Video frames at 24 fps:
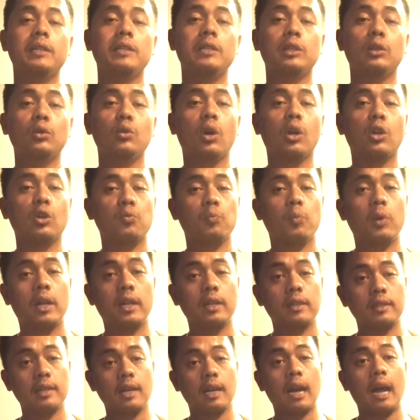di situ harus
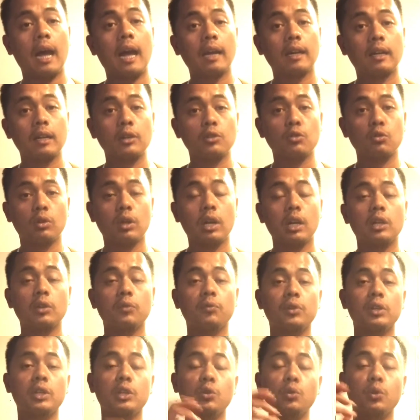belajar ada juga di
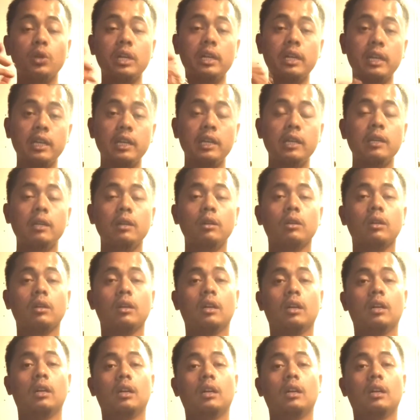video ini e,